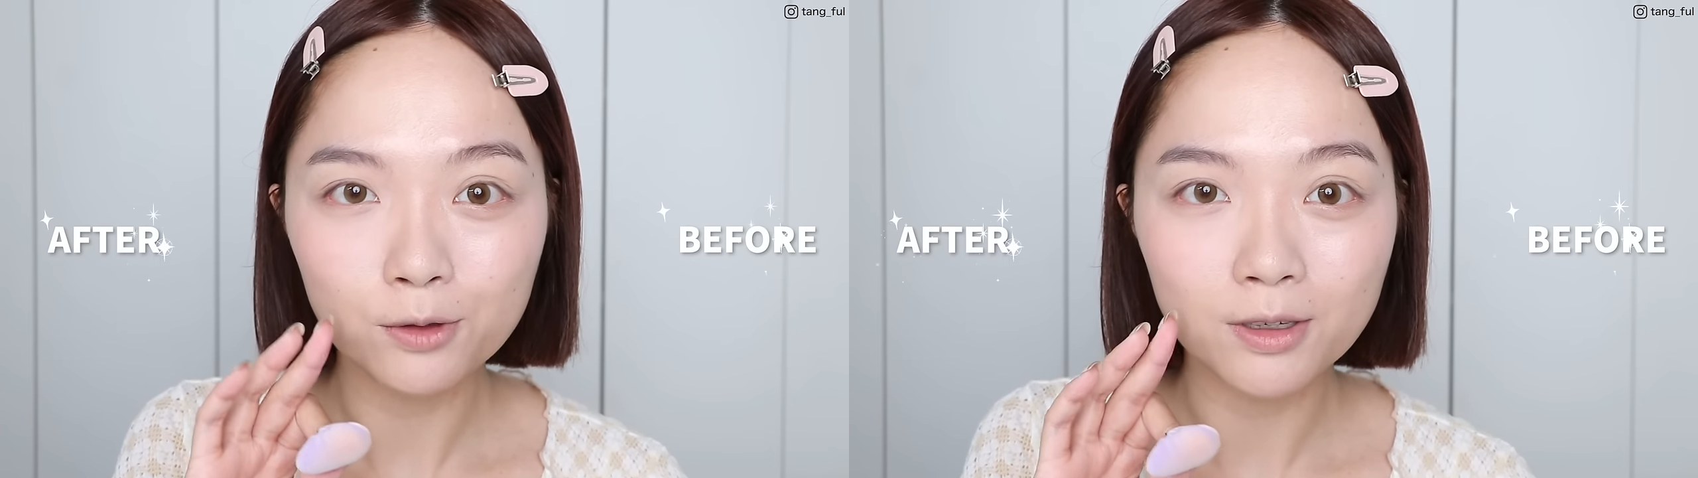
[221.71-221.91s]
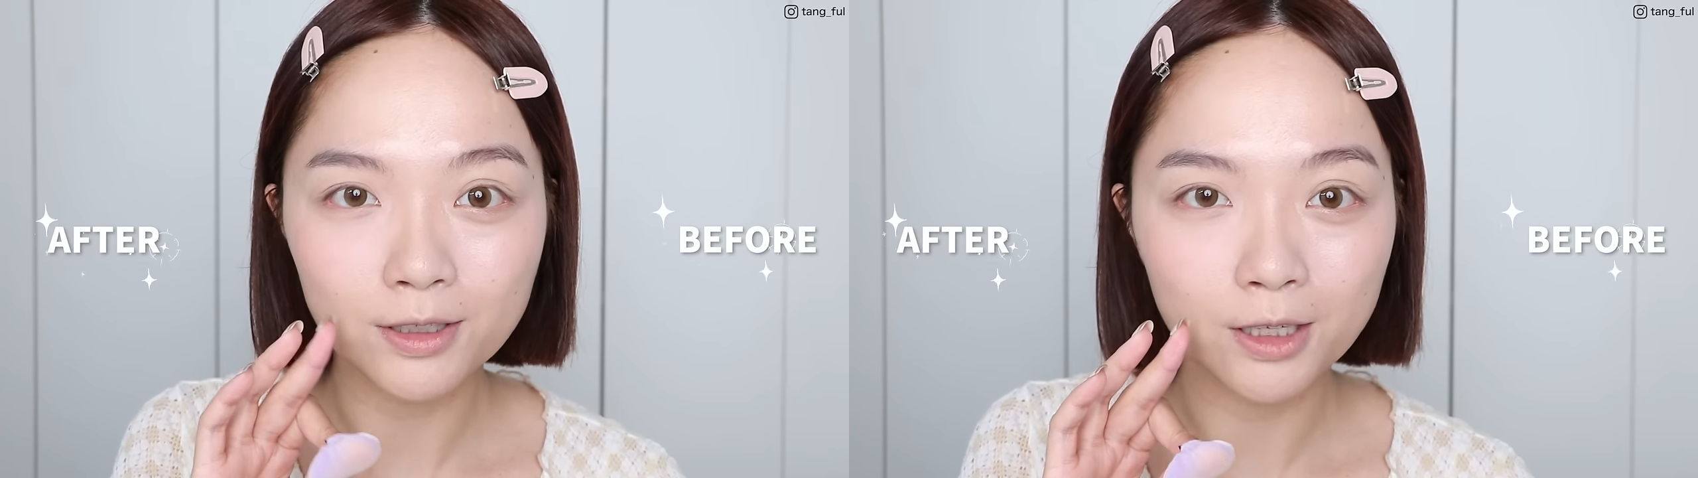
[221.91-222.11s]

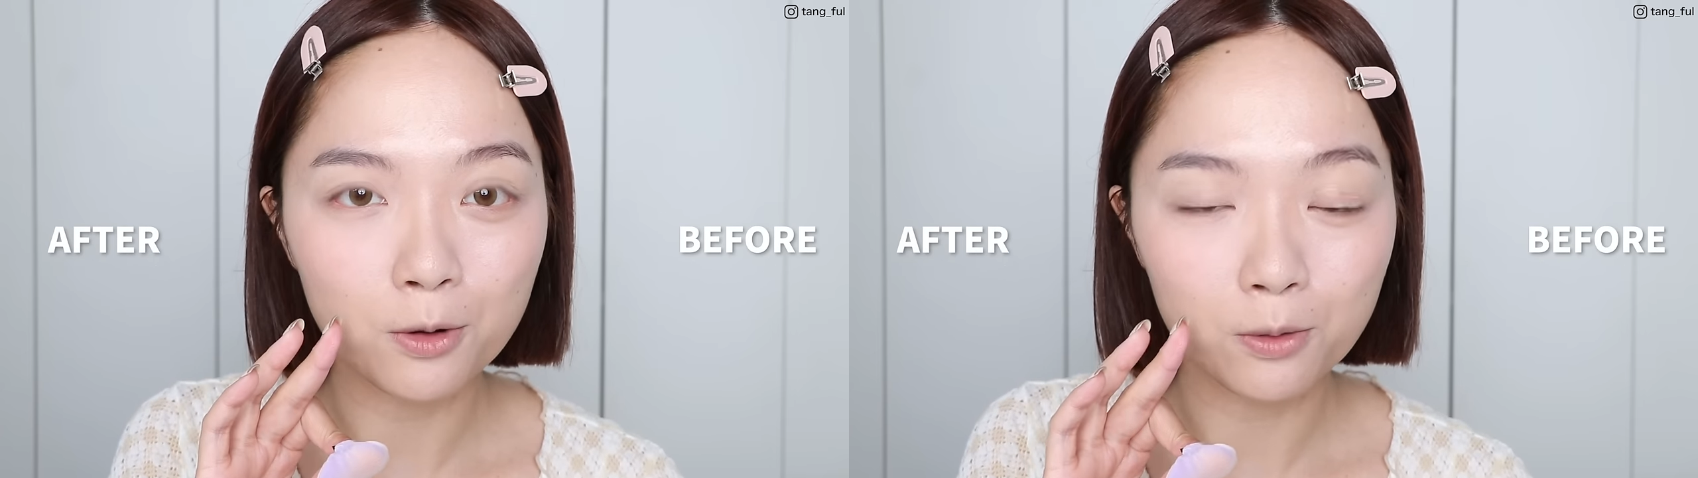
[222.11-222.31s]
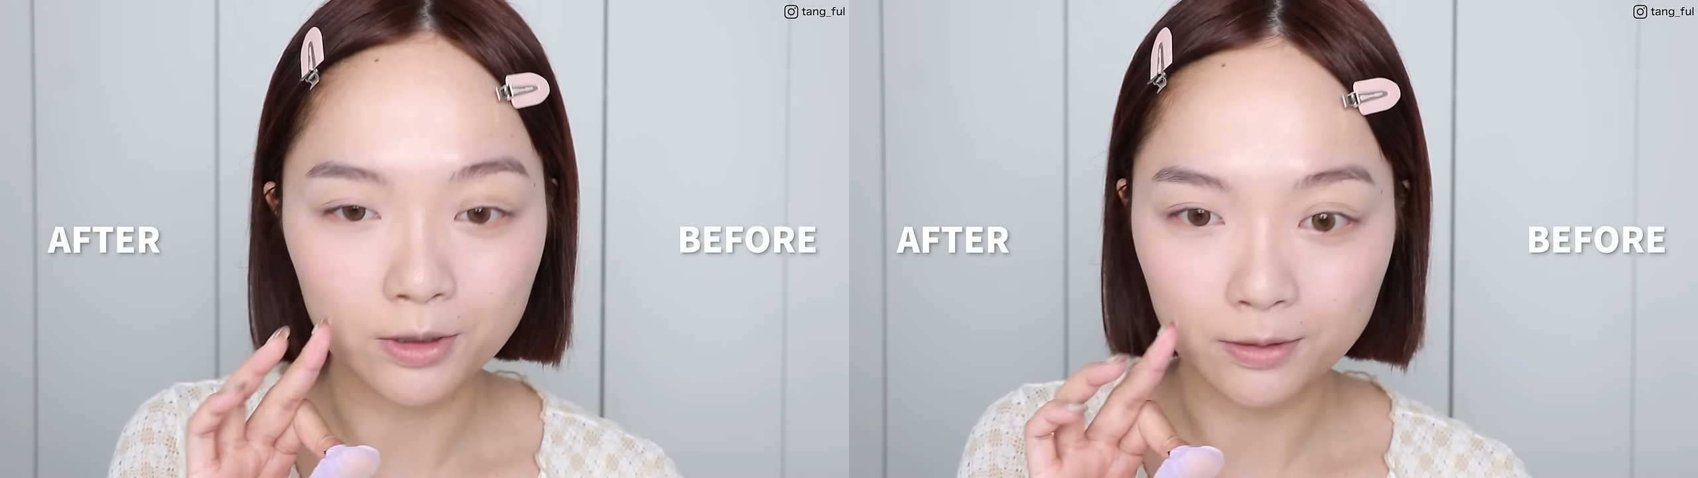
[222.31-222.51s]
妆
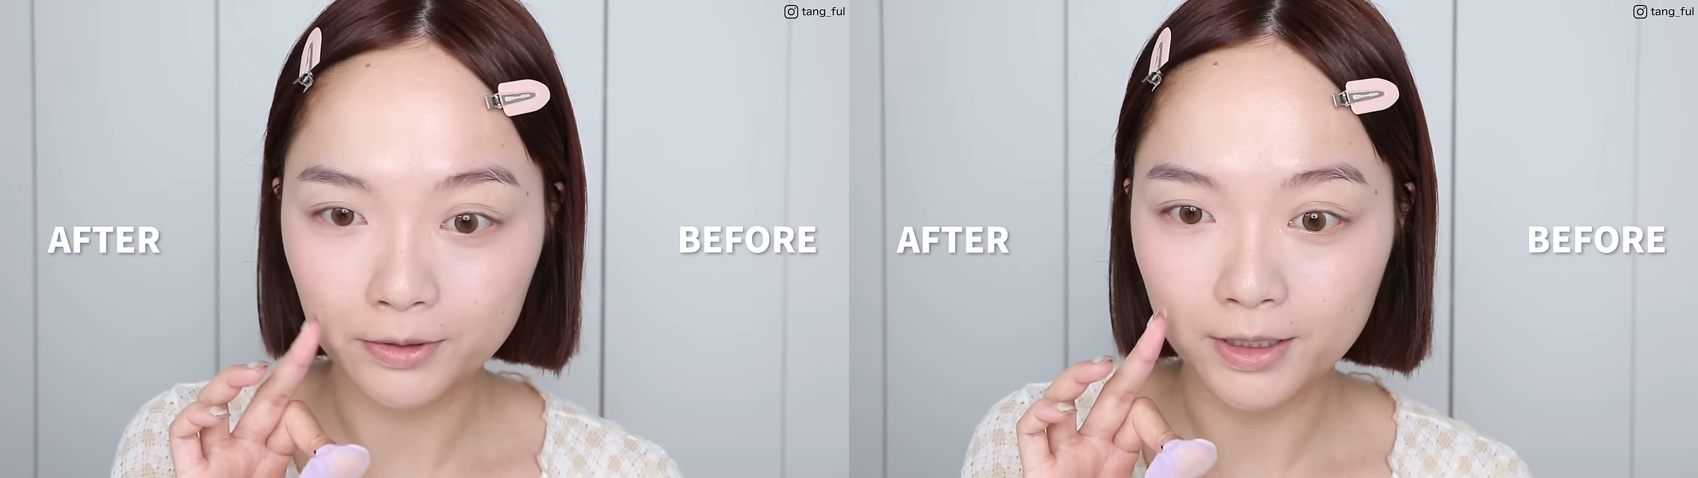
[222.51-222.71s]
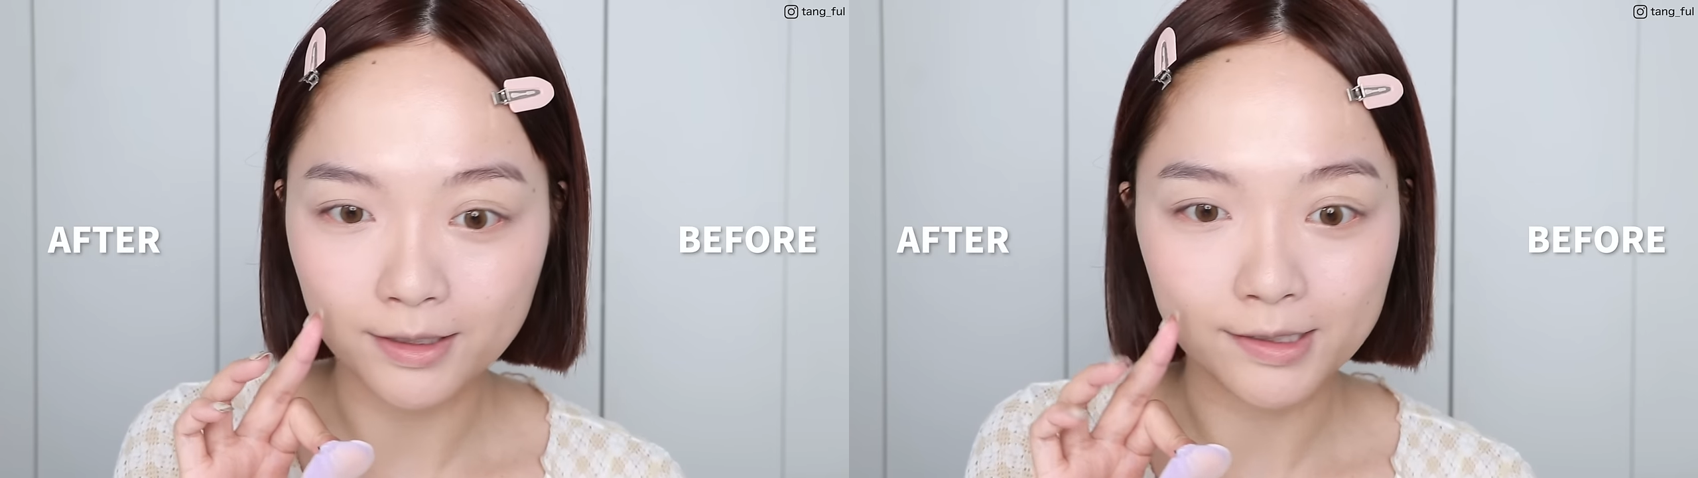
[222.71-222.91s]
效果？是不
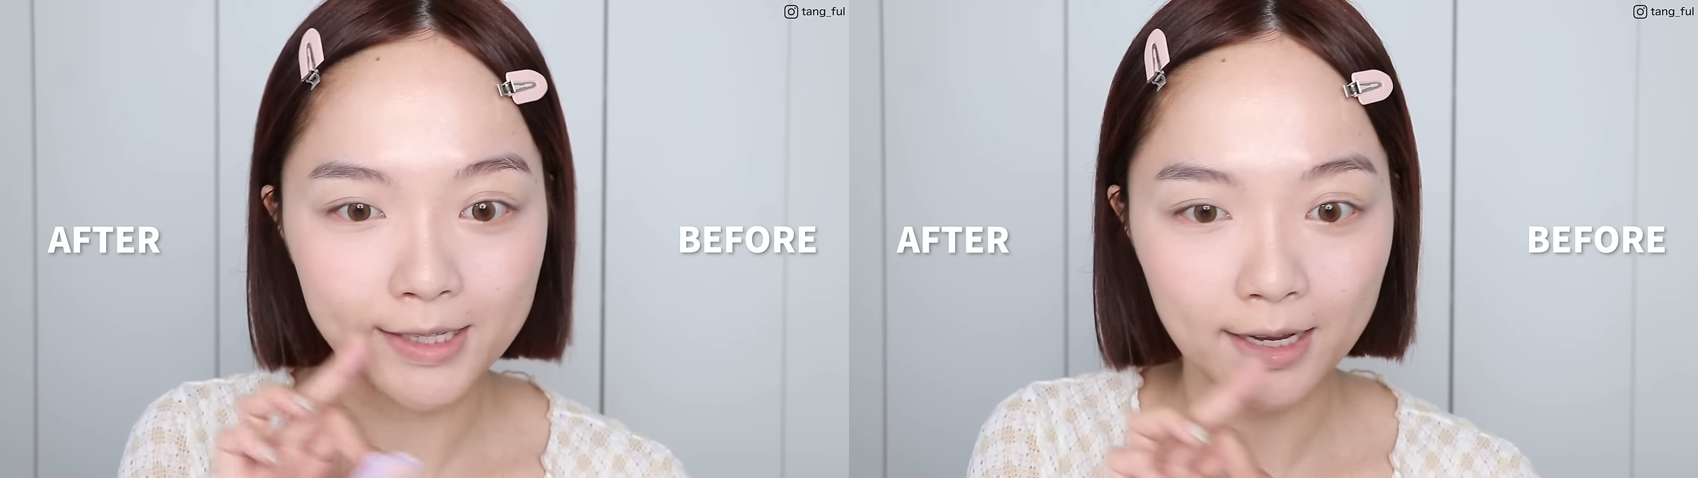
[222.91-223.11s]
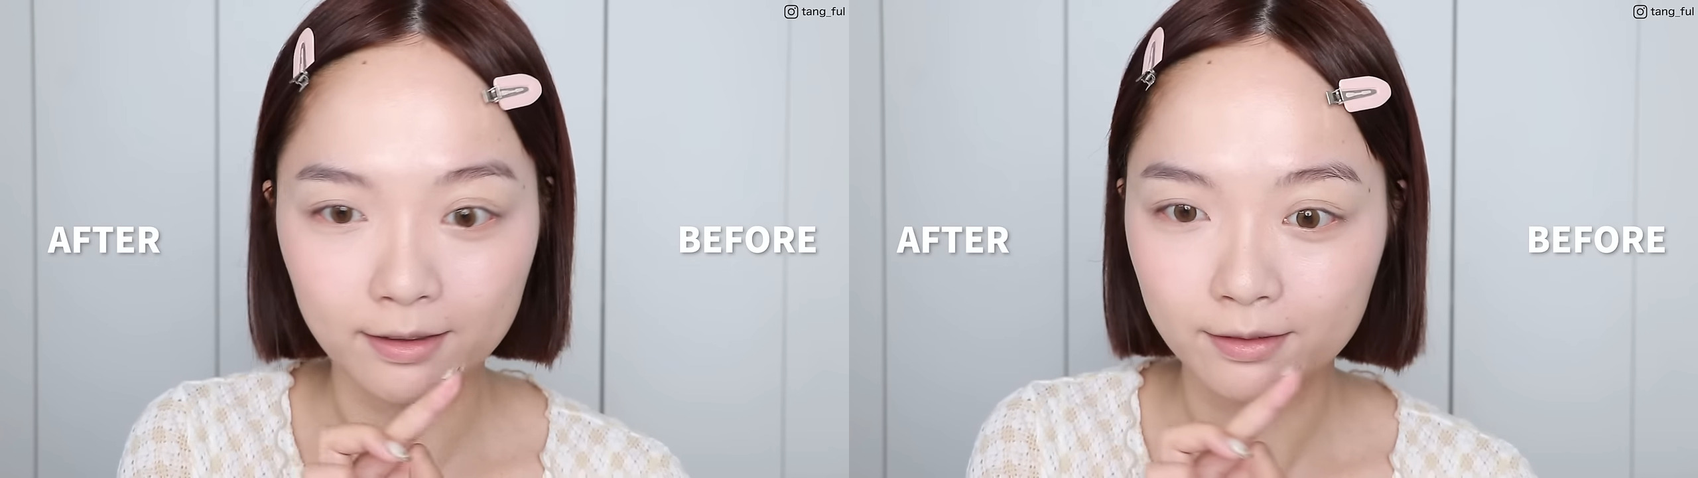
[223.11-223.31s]
是很
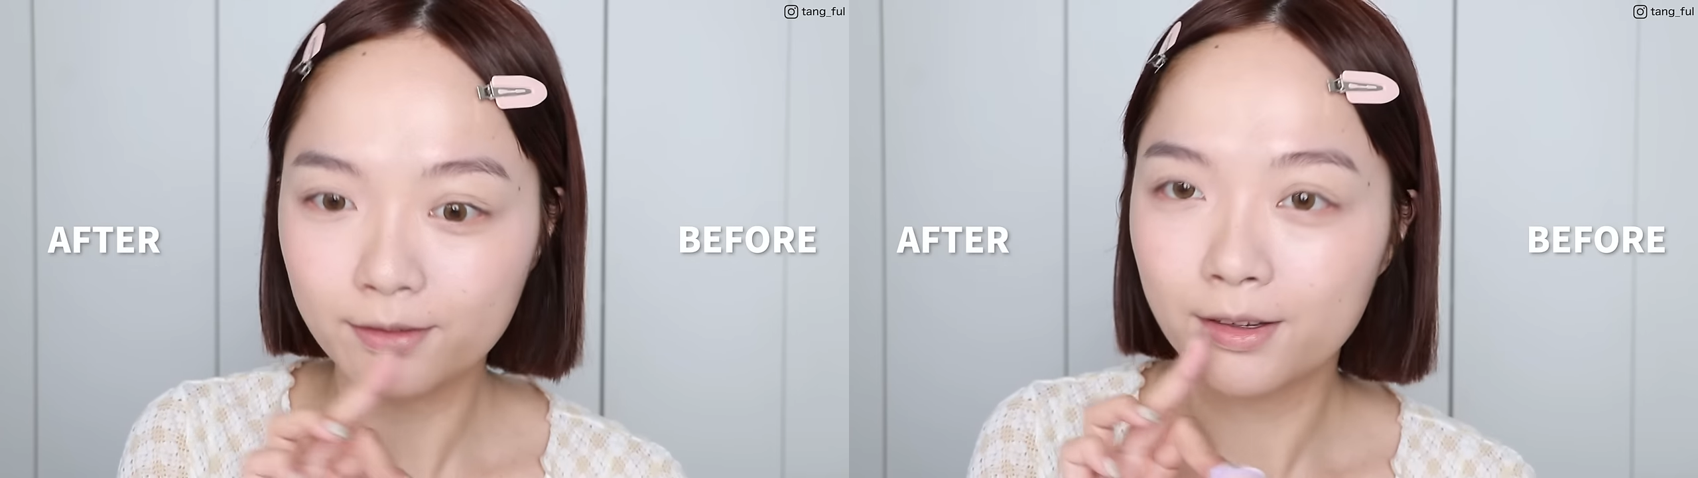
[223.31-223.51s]
赞？